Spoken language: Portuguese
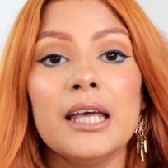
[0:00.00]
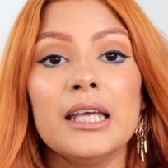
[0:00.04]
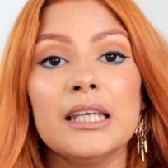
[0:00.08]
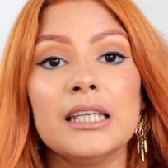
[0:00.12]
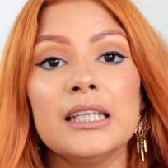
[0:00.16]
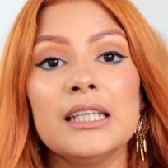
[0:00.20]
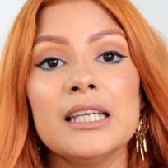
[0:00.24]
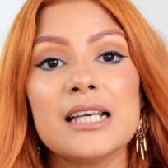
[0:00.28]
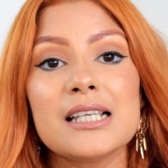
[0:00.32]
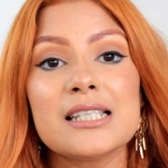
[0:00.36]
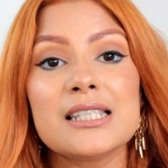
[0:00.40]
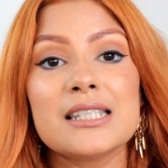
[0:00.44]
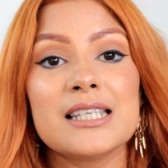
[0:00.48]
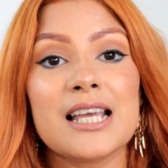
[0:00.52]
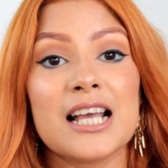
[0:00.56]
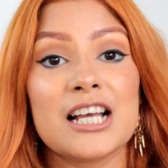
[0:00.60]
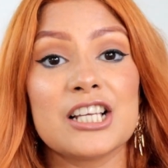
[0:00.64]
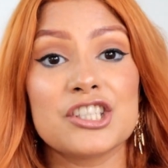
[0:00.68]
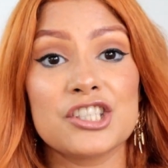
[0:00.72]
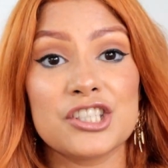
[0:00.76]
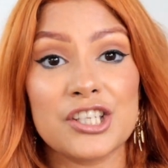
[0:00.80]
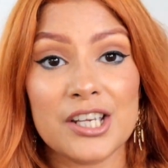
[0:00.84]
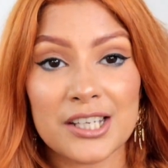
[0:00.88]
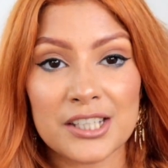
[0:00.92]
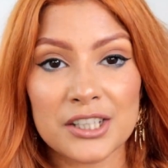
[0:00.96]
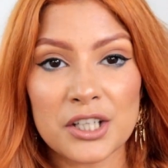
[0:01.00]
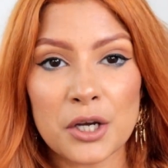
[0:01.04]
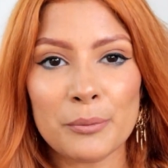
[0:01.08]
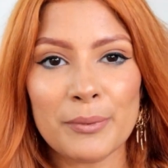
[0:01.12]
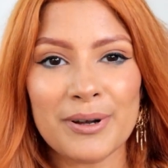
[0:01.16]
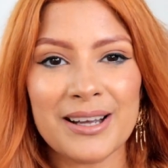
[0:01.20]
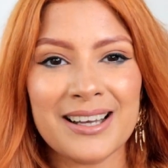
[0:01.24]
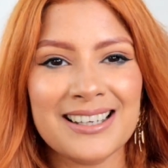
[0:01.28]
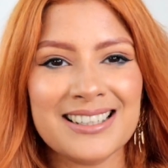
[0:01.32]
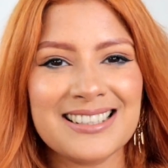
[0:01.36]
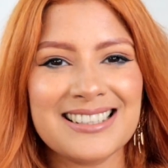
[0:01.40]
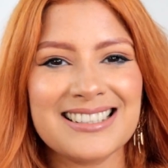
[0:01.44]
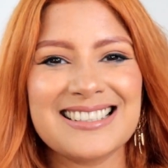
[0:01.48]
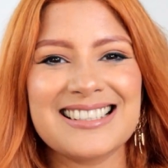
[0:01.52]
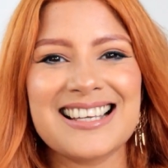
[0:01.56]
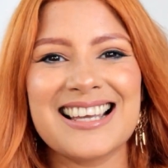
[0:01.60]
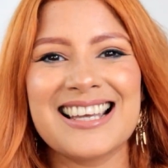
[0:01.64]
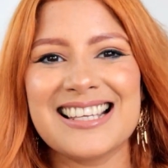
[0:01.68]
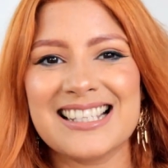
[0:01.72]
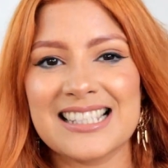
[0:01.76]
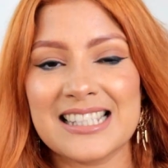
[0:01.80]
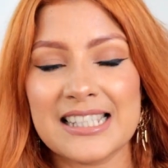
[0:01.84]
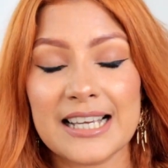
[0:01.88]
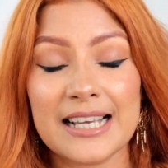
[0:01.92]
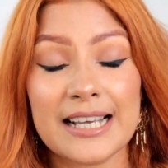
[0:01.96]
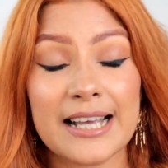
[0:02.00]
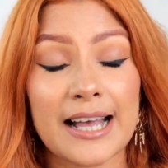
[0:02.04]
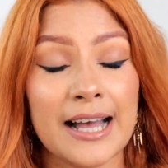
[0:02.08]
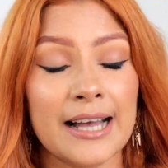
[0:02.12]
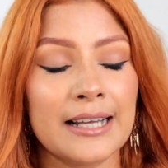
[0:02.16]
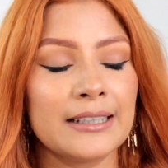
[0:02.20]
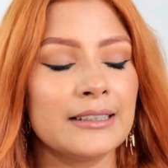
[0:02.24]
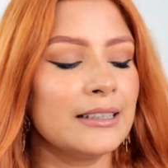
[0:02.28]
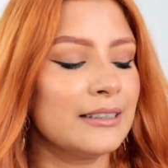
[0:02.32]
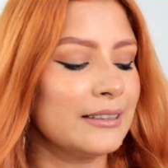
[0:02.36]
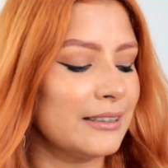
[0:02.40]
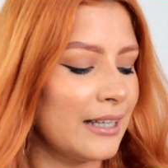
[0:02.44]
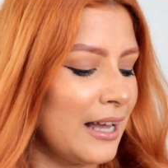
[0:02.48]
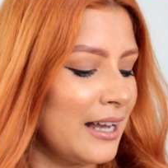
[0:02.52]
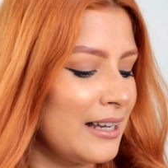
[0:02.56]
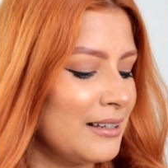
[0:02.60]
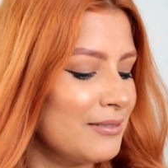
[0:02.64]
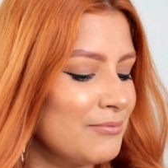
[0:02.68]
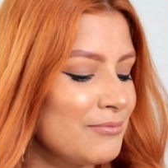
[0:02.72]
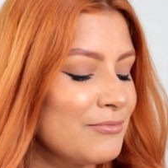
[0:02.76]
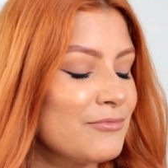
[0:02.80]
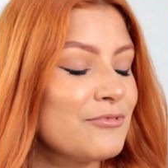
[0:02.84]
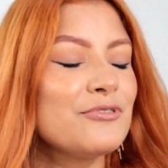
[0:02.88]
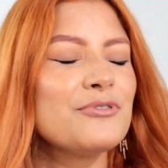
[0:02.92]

E assim, achei que deu uma ressecada, tá?